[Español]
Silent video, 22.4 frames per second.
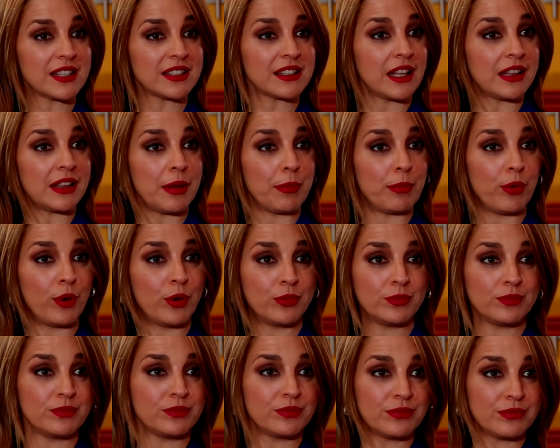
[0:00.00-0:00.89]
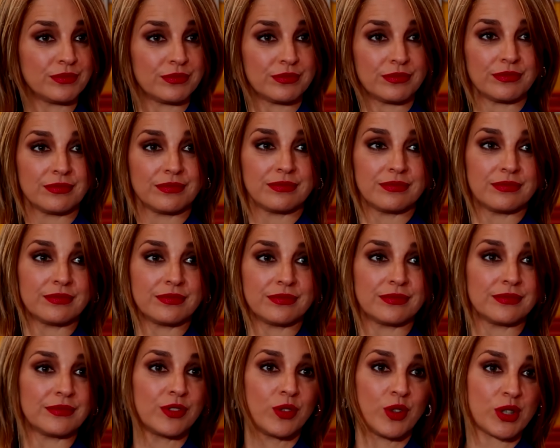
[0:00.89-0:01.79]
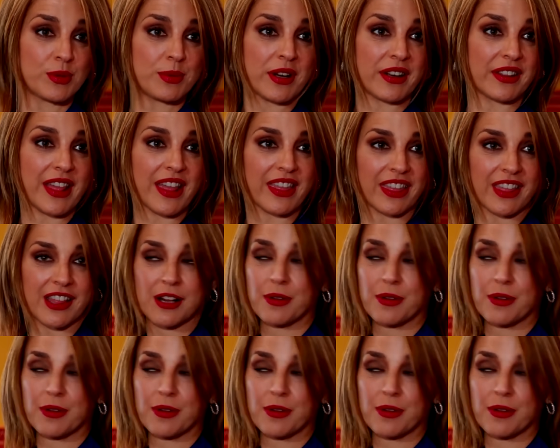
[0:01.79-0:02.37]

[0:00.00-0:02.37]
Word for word: de este tipo no es verdad.